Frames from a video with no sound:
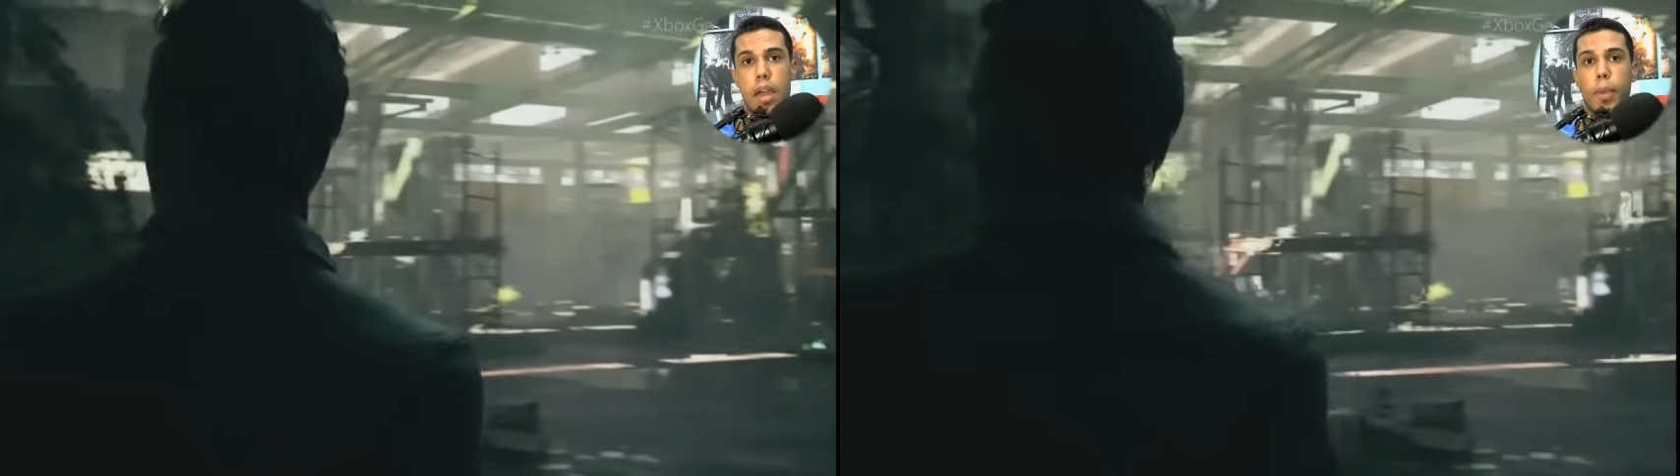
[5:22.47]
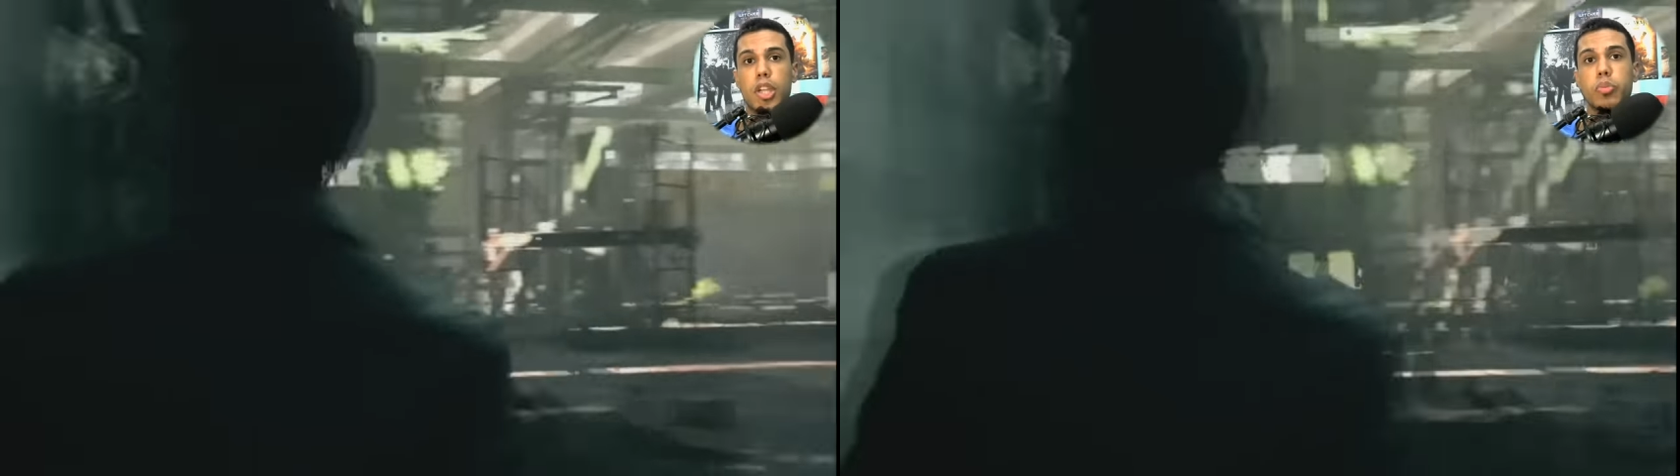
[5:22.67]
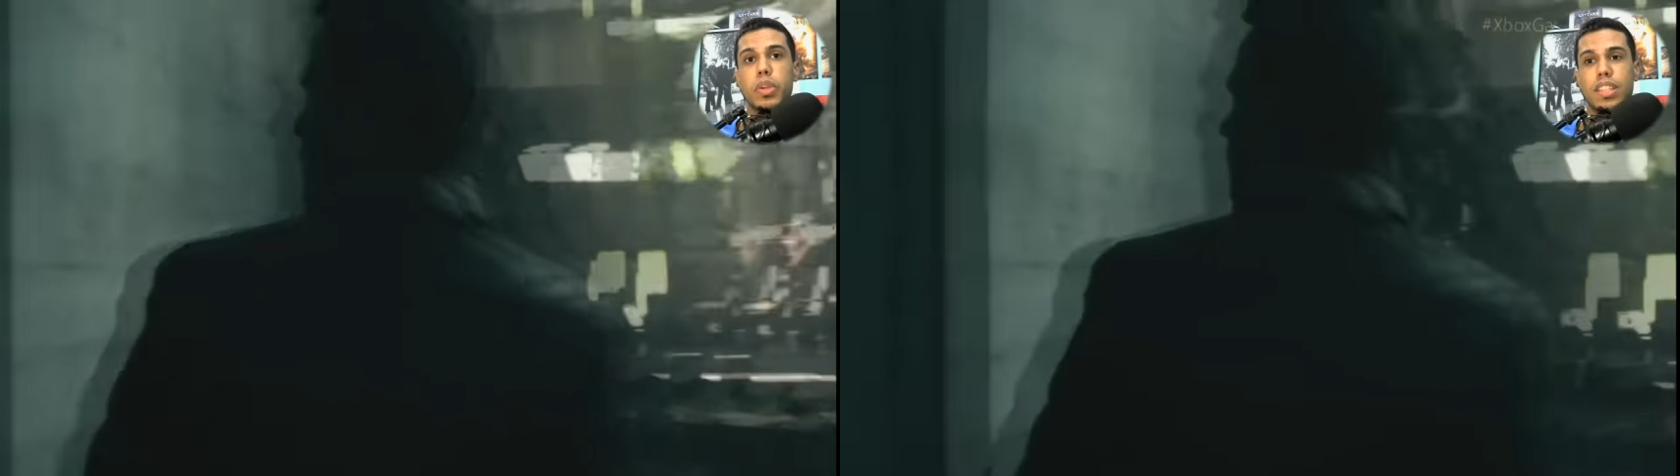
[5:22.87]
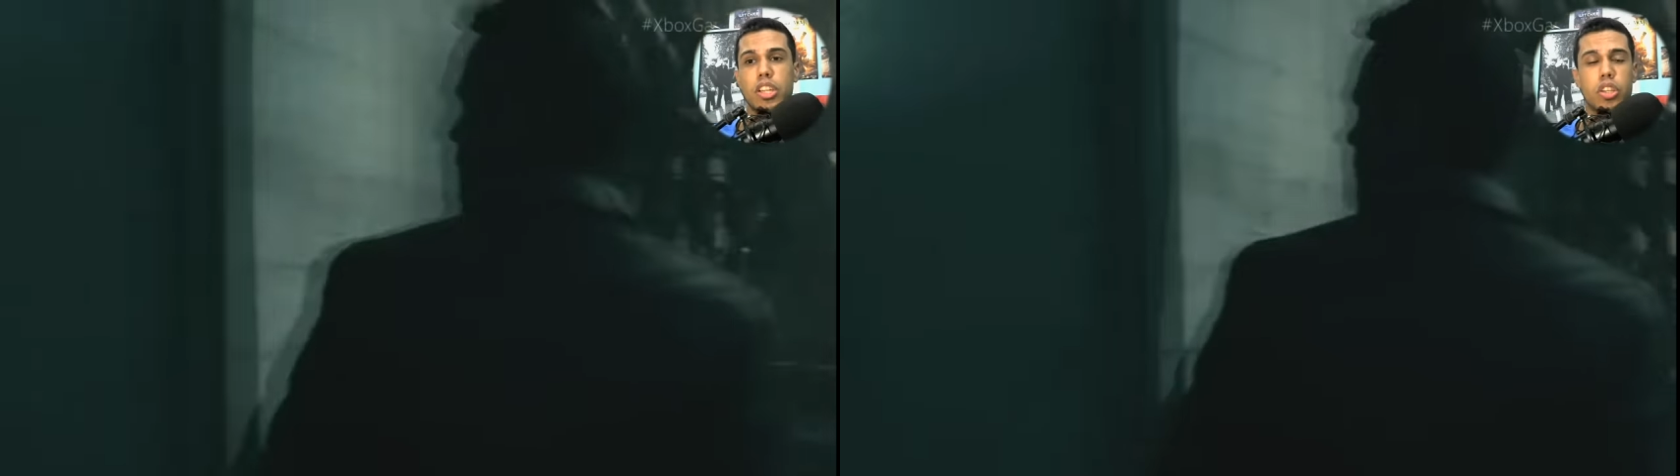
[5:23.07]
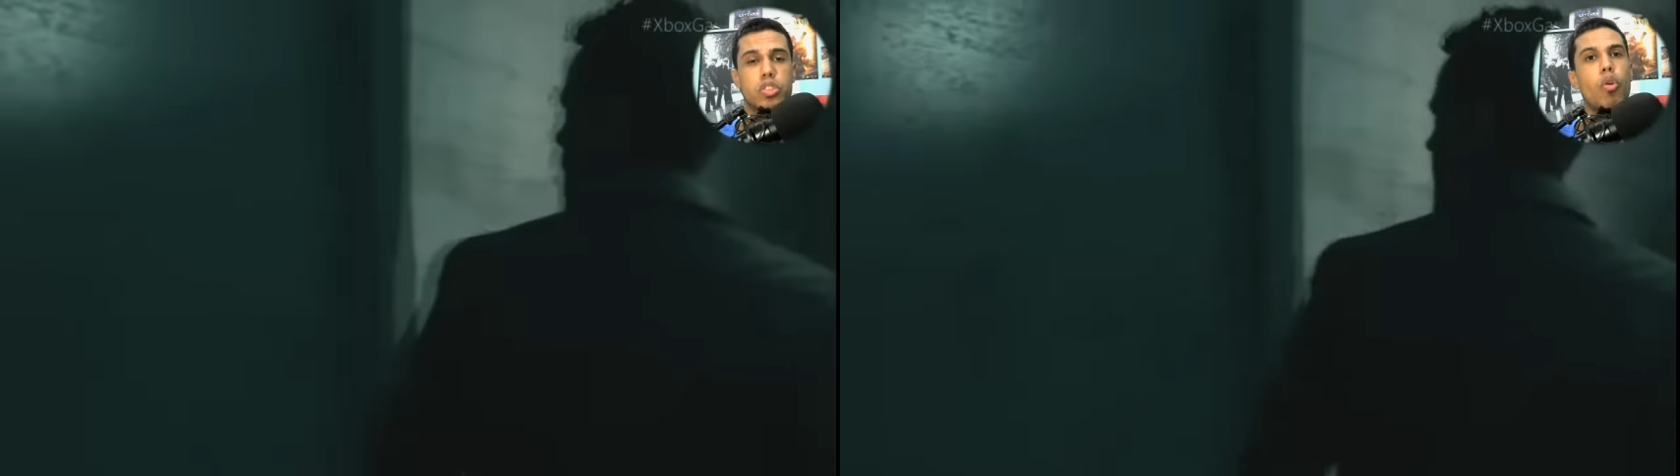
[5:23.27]
Mesmo que
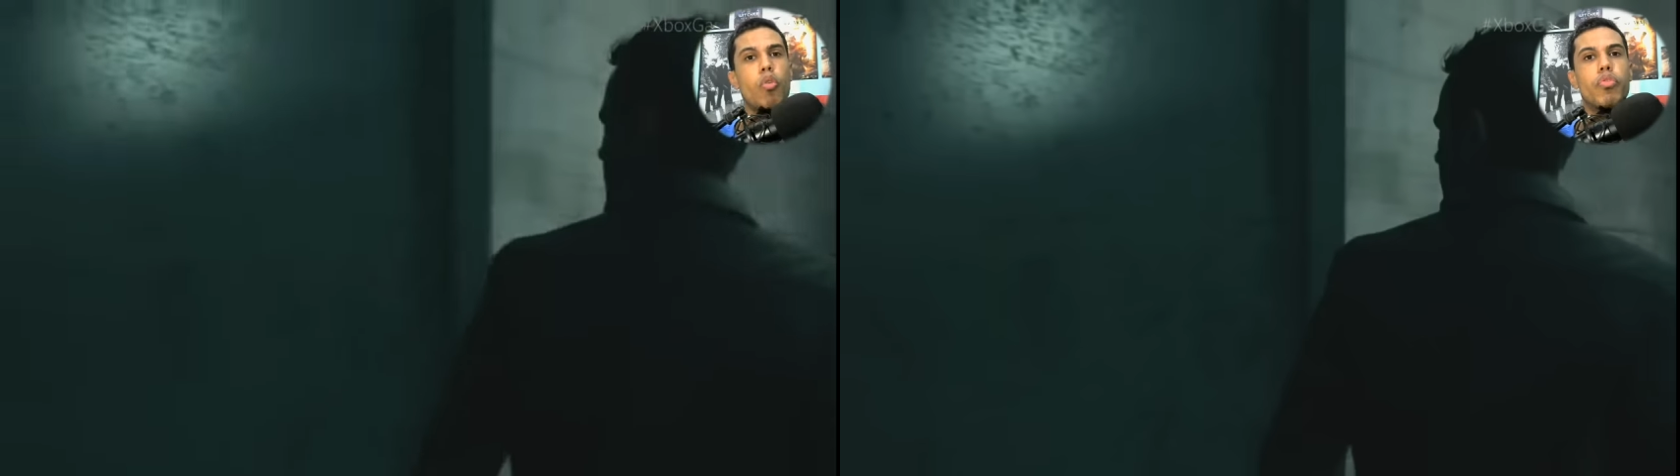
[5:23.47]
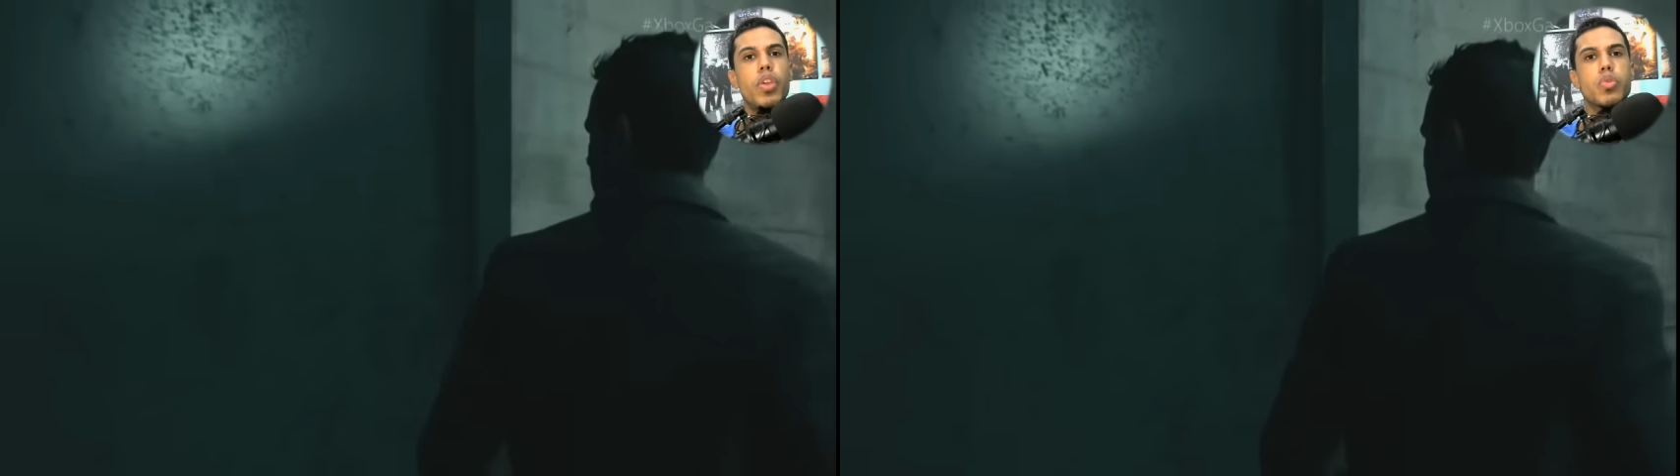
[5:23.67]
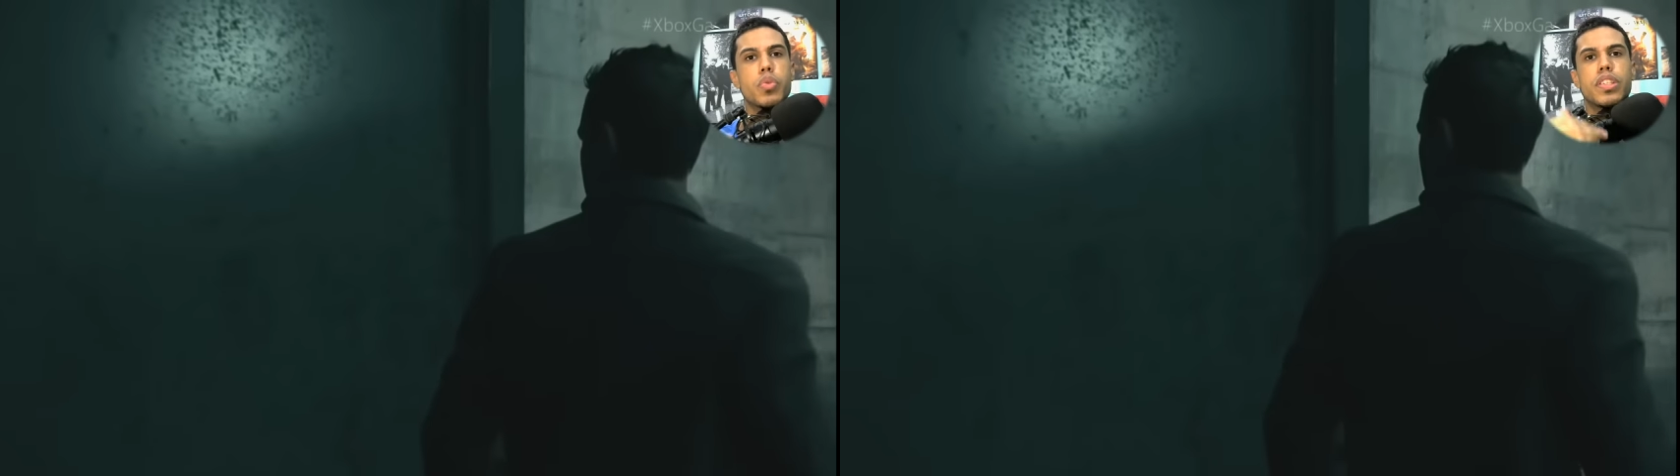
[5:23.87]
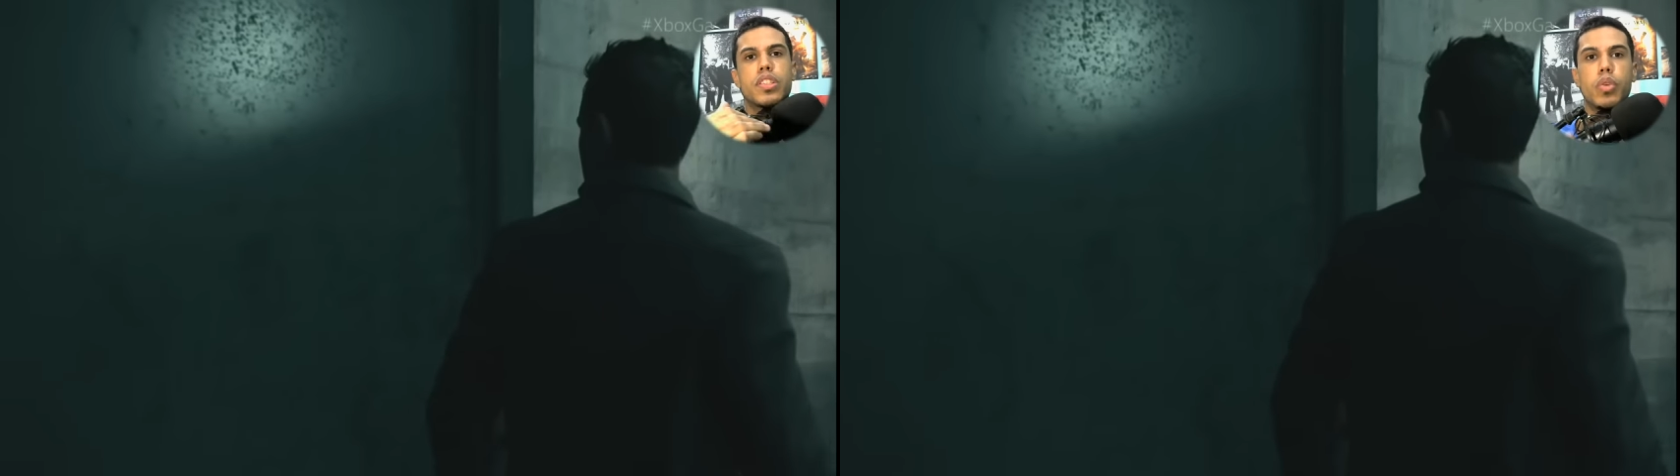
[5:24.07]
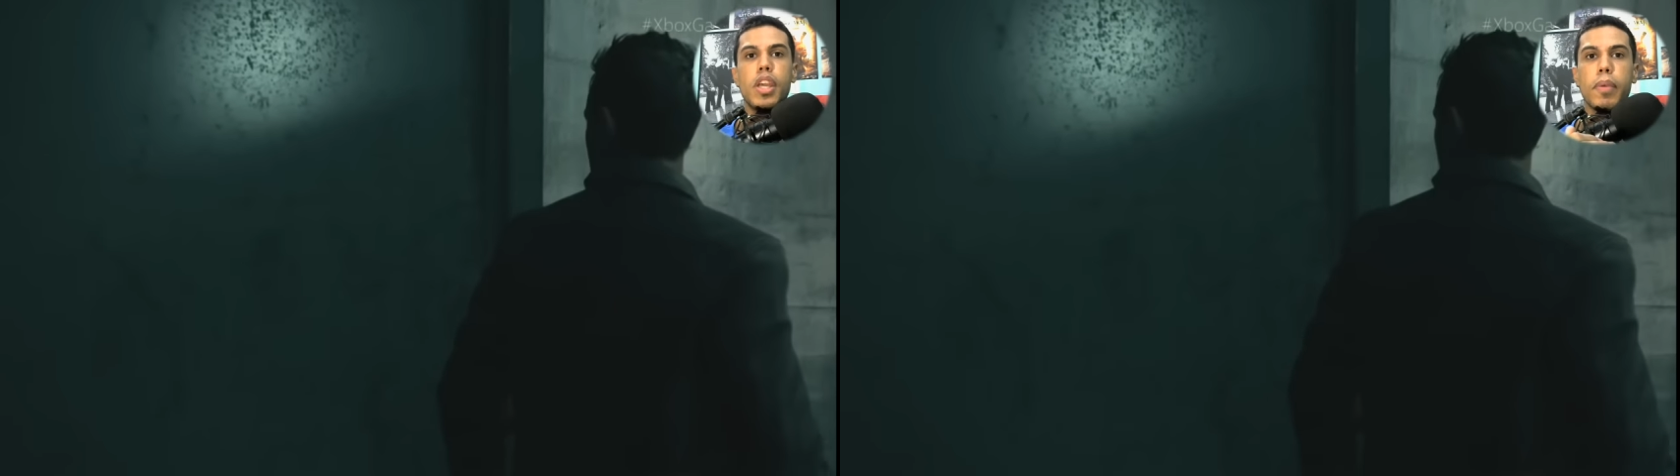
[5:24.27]
seja só o vídeo
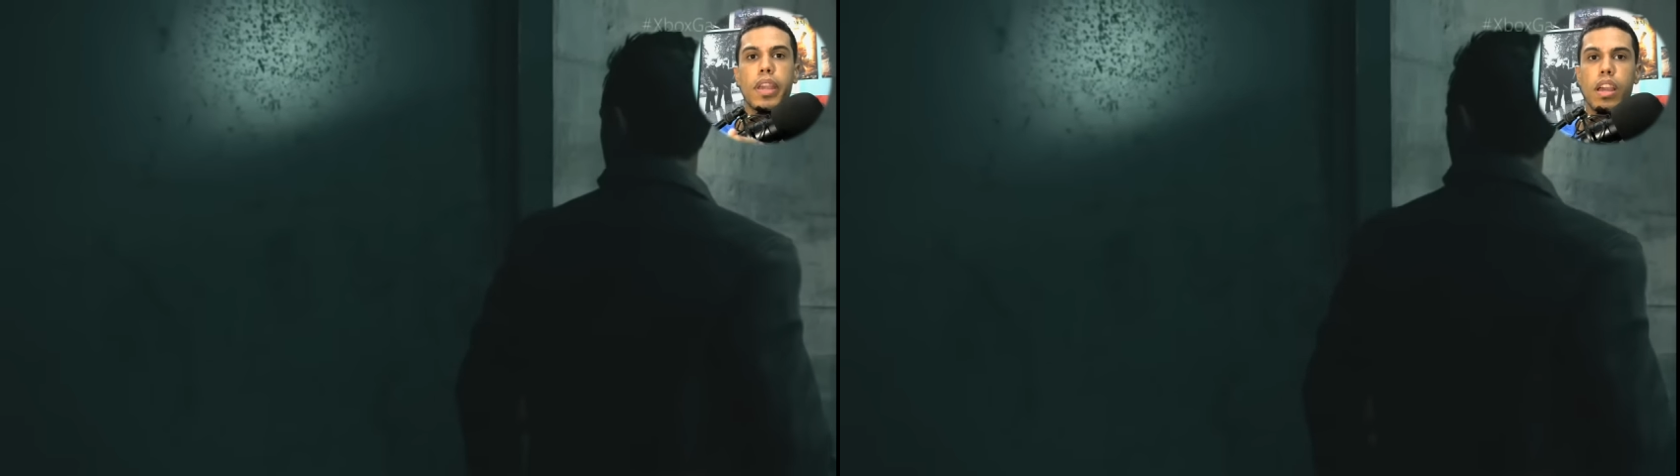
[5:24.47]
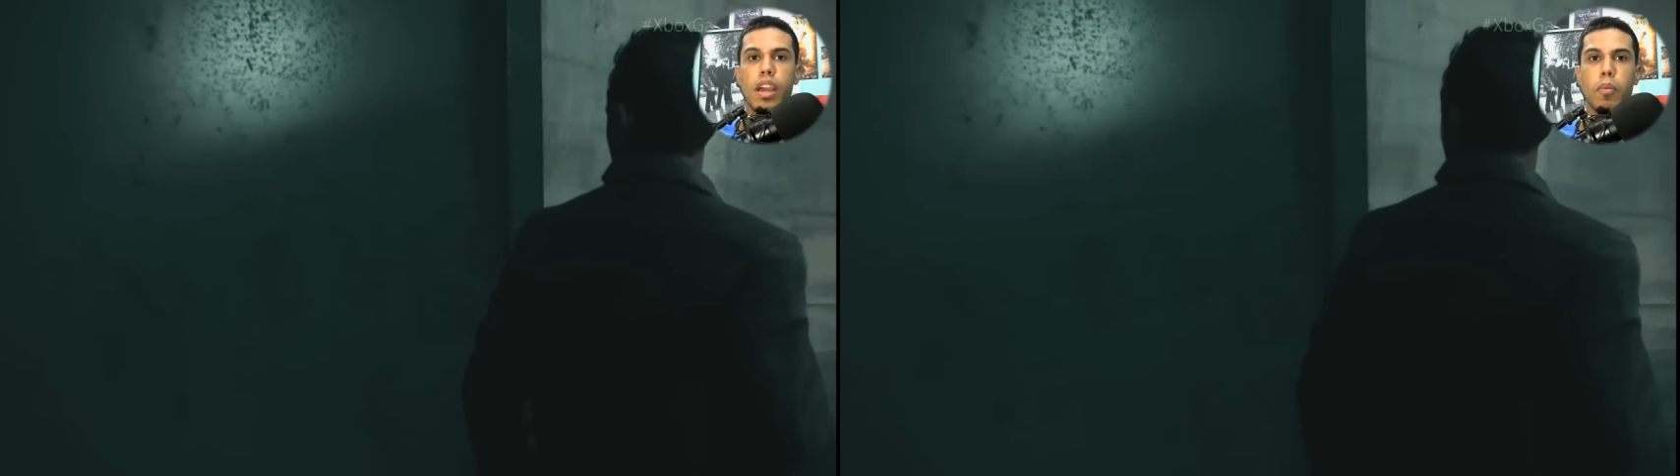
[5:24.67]
streaming,